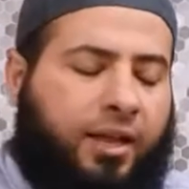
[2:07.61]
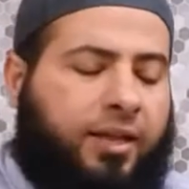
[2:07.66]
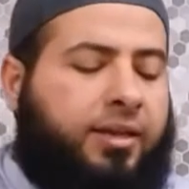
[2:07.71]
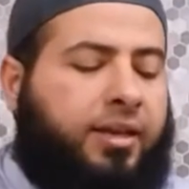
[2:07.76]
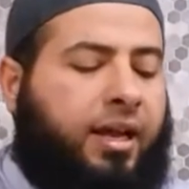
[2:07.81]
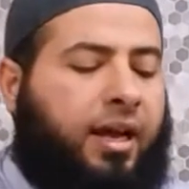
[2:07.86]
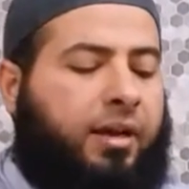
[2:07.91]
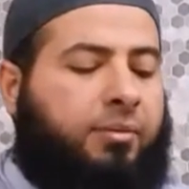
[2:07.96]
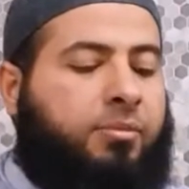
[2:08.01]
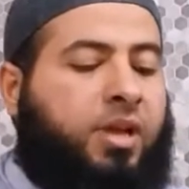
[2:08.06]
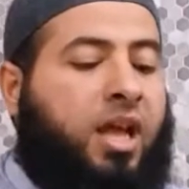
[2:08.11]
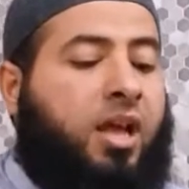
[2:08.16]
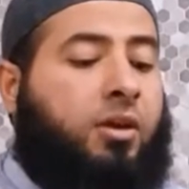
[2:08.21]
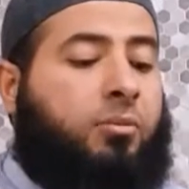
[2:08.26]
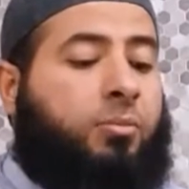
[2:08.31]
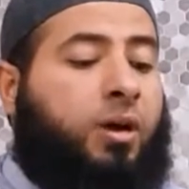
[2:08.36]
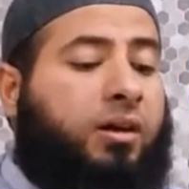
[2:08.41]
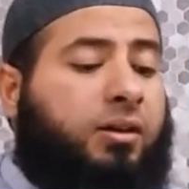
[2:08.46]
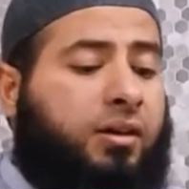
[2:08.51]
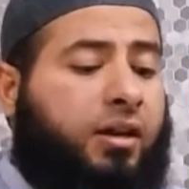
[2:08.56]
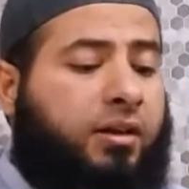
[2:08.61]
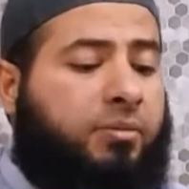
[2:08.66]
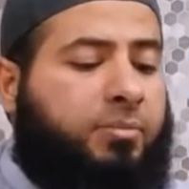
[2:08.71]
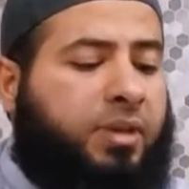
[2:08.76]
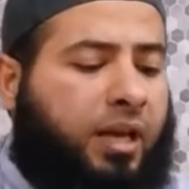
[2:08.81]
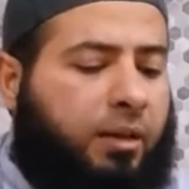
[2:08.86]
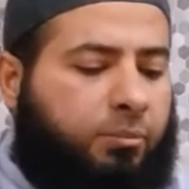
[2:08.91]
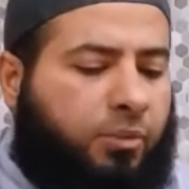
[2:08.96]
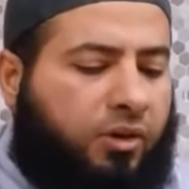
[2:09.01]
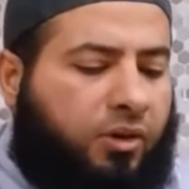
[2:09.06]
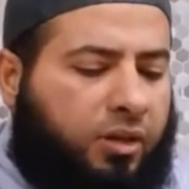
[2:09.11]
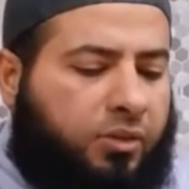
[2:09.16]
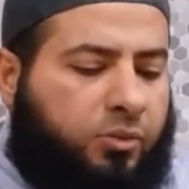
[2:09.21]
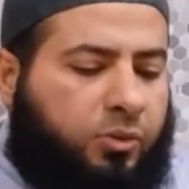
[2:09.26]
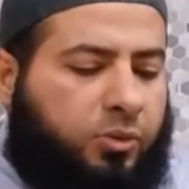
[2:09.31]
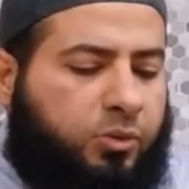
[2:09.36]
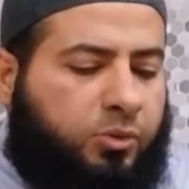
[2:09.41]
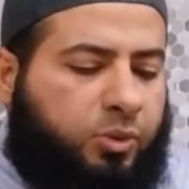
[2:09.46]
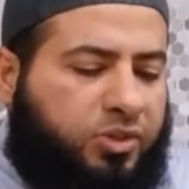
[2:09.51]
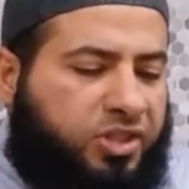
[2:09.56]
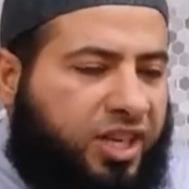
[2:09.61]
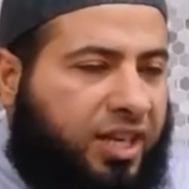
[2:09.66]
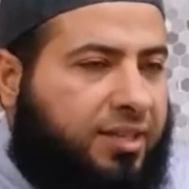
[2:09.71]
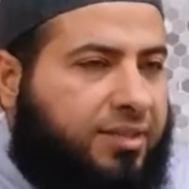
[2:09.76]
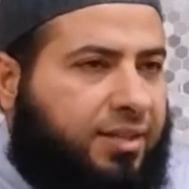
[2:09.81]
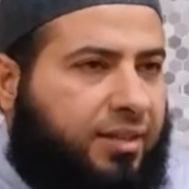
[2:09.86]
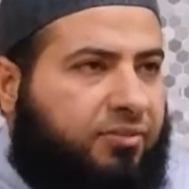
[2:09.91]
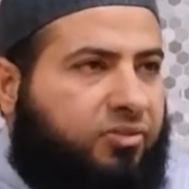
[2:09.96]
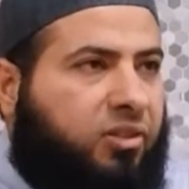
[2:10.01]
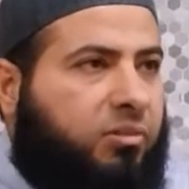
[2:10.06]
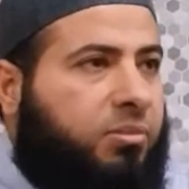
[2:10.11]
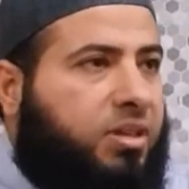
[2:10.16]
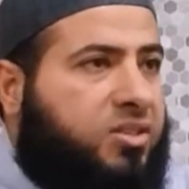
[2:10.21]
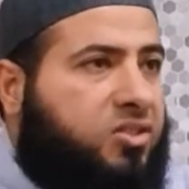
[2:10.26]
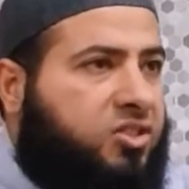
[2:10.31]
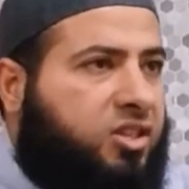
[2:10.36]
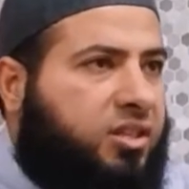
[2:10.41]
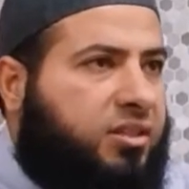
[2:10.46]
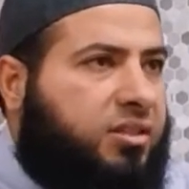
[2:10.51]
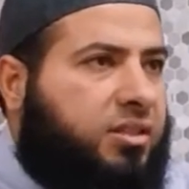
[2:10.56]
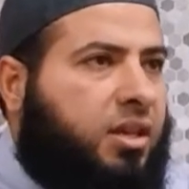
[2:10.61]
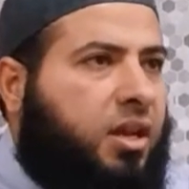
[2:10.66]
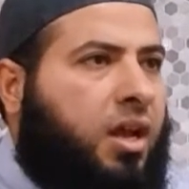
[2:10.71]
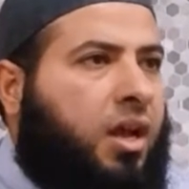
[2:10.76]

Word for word: نعم مرة من المرات كنت جالسا في المسجد